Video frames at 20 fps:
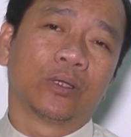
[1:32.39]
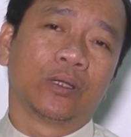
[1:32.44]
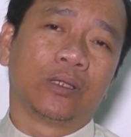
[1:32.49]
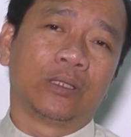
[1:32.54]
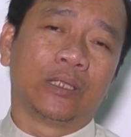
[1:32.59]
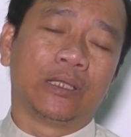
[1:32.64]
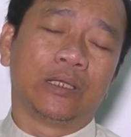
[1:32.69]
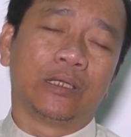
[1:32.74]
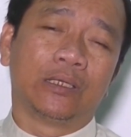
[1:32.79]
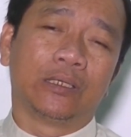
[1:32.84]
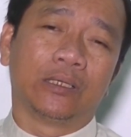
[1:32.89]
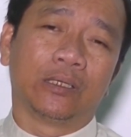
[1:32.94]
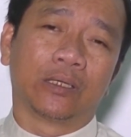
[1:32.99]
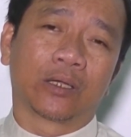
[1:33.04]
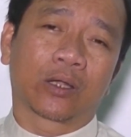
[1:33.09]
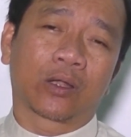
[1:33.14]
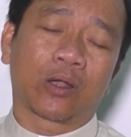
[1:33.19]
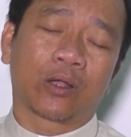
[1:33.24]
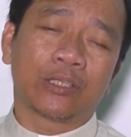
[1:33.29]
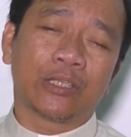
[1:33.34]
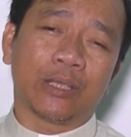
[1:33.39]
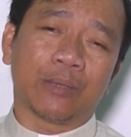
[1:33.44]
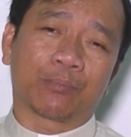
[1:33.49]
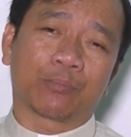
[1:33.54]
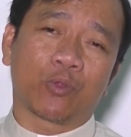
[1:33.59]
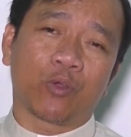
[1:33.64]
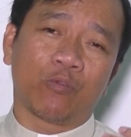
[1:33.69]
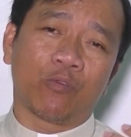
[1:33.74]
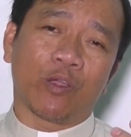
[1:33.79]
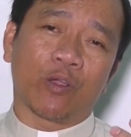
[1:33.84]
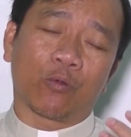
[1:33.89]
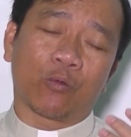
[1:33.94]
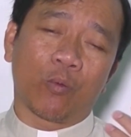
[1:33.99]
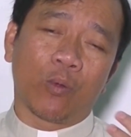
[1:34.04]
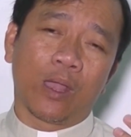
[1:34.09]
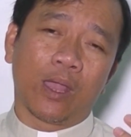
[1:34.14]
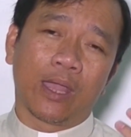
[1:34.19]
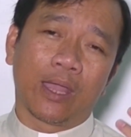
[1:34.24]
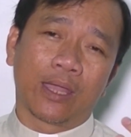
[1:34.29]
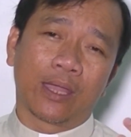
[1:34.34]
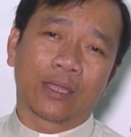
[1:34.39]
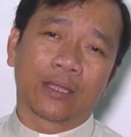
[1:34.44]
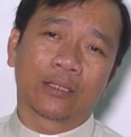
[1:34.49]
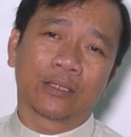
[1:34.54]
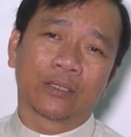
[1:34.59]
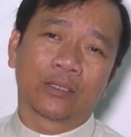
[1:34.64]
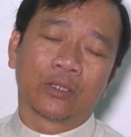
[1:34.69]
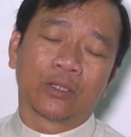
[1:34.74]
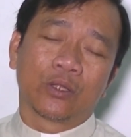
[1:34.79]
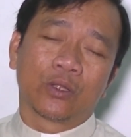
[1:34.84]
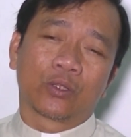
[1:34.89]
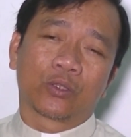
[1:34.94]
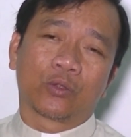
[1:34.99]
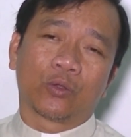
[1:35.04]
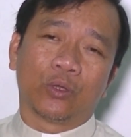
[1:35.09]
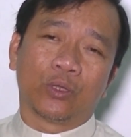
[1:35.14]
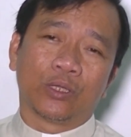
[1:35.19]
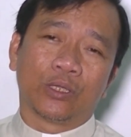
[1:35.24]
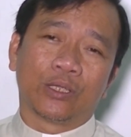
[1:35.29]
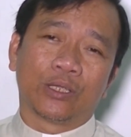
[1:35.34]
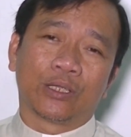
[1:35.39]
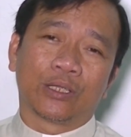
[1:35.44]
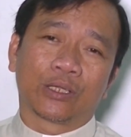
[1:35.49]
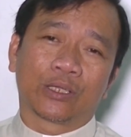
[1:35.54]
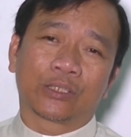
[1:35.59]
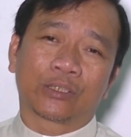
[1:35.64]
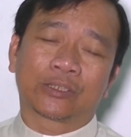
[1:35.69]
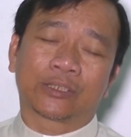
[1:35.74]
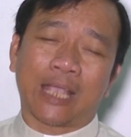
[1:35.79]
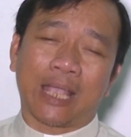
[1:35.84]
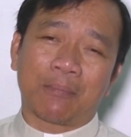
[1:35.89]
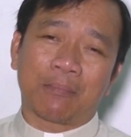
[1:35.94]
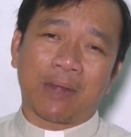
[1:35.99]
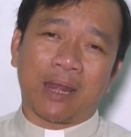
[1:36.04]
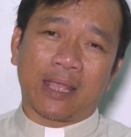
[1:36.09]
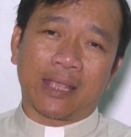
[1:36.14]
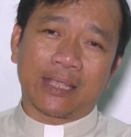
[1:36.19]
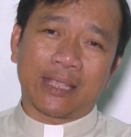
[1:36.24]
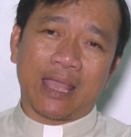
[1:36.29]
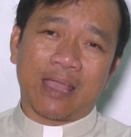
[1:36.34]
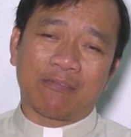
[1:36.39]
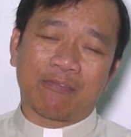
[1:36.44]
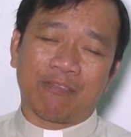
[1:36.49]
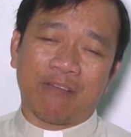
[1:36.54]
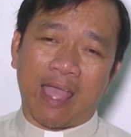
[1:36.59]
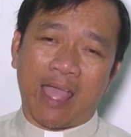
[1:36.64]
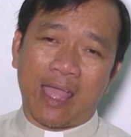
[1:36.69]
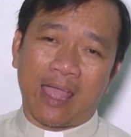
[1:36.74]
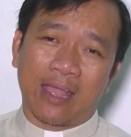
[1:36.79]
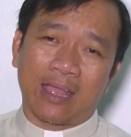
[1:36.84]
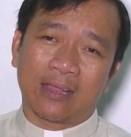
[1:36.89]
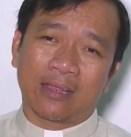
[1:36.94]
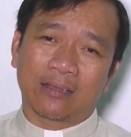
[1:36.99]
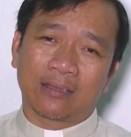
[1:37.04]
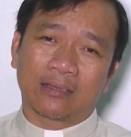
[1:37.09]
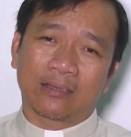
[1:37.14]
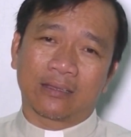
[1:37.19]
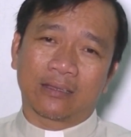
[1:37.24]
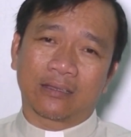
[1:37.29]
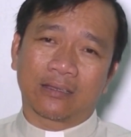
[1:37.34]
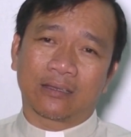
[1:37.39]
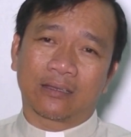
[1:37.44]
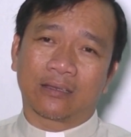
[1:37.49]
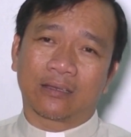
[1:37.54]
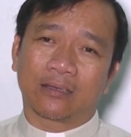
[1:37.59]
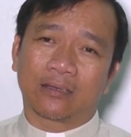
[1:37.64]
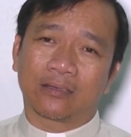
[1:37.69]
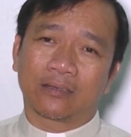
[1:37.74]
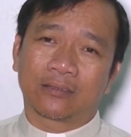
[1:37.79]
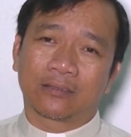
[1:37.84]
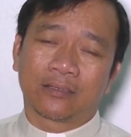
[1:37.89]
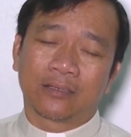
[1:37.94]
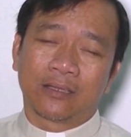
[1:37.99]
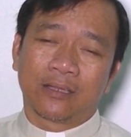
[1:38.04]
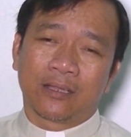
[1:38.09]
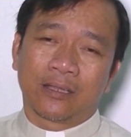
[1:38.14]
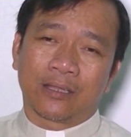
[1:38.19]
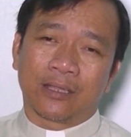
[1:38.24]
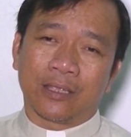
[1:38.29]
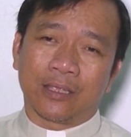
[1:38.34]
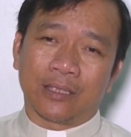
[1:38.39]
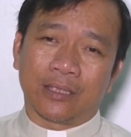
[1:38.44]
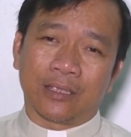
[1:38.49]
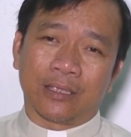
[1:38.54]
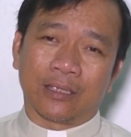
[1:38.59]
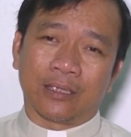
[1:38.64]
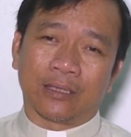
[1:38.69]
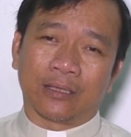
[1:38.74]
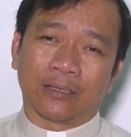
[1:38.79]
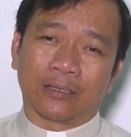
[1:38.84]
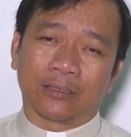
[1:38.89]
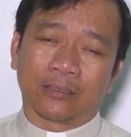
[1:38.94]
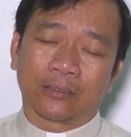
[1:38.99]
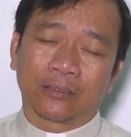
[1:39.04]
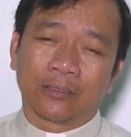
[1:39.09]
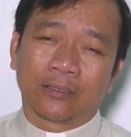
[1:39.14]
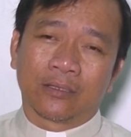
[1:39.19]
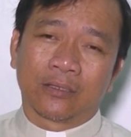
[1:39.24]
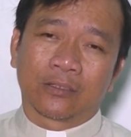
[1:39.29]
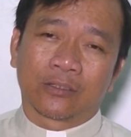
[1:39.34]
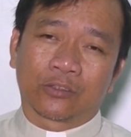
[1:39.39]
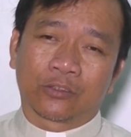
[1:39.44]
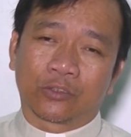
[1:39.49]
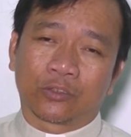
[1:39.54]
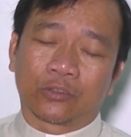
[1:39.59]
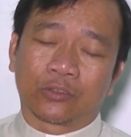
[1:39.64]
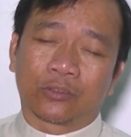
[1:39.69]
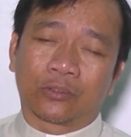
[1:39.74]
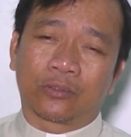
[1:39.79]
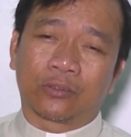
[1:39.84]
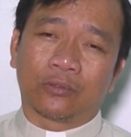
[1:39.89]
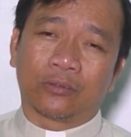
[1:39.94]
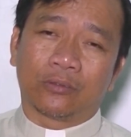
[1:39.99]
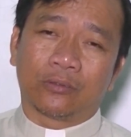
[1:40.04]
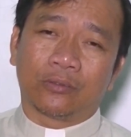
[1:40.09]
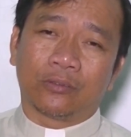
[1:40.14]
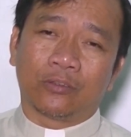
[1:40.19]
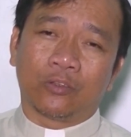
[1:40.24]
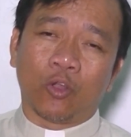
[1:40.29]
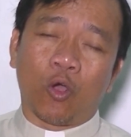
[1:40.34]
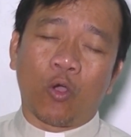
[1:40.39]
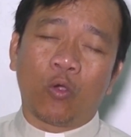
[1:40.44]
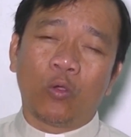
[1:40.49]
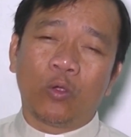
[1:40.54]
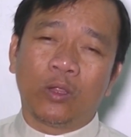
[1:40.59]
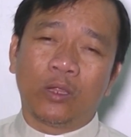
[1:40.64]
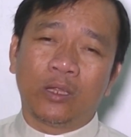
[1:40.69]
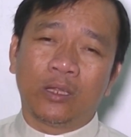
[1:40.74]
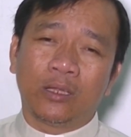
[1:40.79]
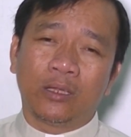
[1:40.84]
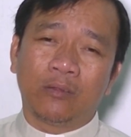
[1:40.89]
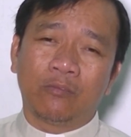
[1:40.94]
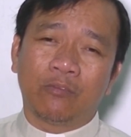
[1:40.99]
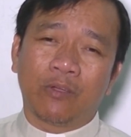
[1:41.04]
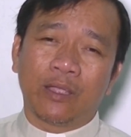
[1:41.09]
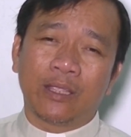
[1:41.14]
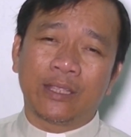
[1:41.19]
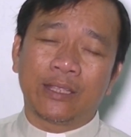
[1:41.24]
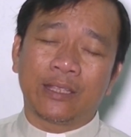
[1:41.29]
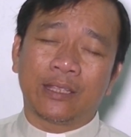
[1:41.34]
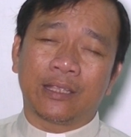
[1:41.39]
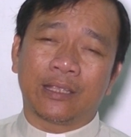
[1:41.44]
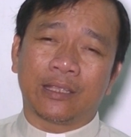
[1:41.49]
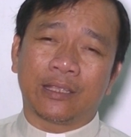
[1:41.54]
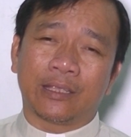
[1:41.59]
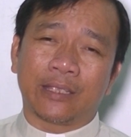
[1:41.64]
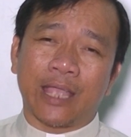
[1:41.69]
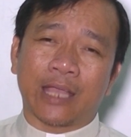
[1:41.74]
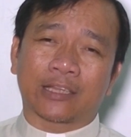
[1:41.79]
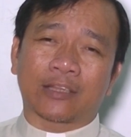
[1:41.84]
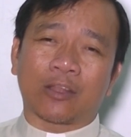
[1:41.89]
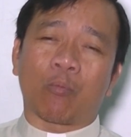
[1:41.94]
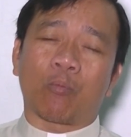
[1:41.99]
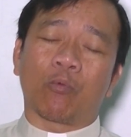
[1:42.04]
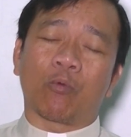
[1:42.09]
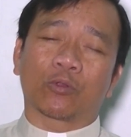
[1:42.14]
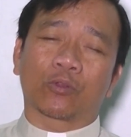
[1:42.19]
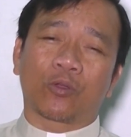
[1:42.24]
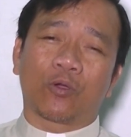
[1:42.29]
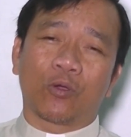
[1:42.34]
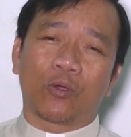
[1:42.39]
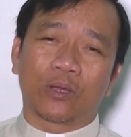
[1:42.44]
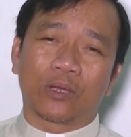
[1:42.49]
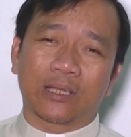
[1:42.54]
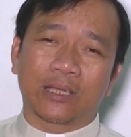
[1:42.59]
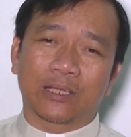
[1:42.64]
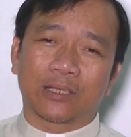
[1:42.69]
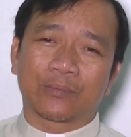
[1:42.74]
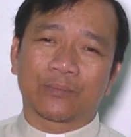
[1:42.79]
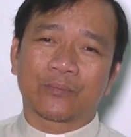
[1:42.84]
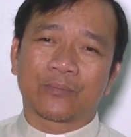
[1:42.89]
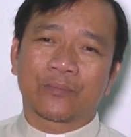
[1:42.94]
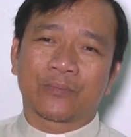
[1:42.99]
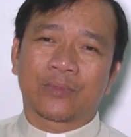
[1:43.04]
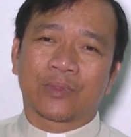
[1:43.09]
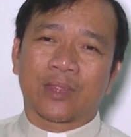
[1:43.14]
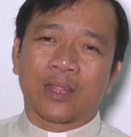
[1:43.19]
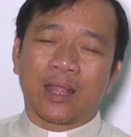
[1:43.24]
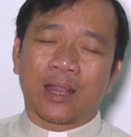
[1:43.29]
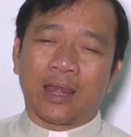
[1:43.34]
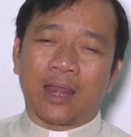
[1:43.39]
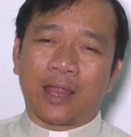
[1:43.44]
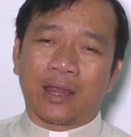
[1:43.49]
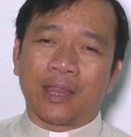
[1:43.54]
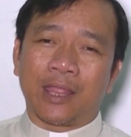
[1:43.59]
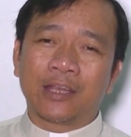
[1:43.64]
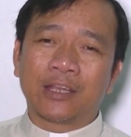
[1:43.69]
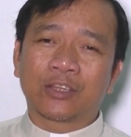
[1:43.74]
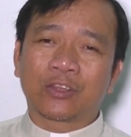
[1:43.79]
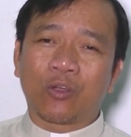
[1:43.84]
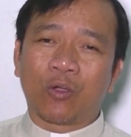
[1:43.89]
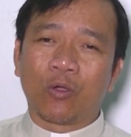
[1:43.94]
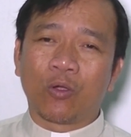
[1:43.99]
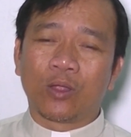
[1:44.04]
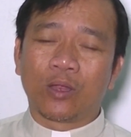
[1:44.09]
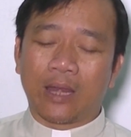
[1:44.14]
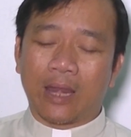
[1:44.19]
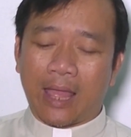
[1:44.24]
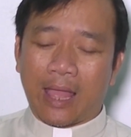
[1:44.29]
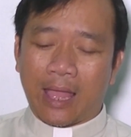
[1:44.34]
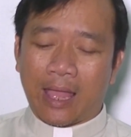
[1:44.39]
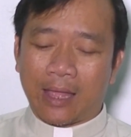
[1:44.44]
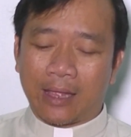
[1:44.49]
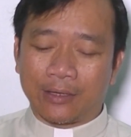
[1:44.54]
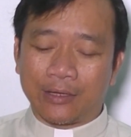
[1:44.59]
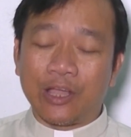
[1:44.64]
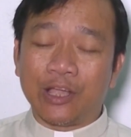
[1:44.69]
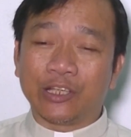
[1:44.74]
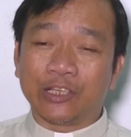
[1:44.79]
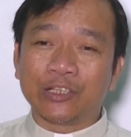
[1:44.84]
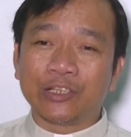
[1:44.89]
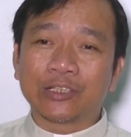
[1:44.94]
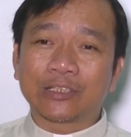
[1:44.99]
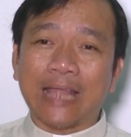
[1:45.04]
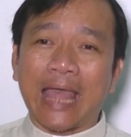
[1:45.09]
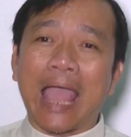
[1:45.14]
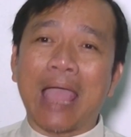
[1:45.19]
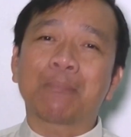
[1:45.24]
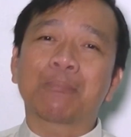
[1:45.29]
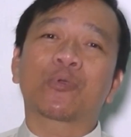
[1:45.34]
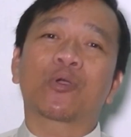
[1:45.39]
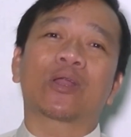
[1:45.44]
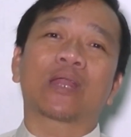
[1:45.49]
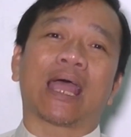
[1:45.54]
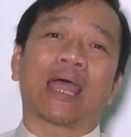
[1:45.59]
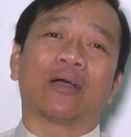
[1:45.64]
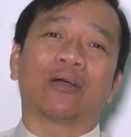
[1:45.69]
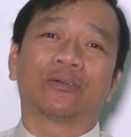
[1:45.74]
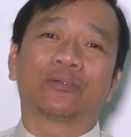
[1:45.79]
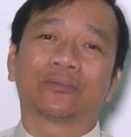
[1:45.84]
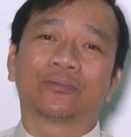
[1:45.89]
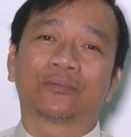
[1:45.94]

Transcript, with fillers: như có dịp tôi về quê tôi xem lại gia phả thì ờ, đối với gia tộc của tôi đó là đến tôi là đời thứ 8 có đạo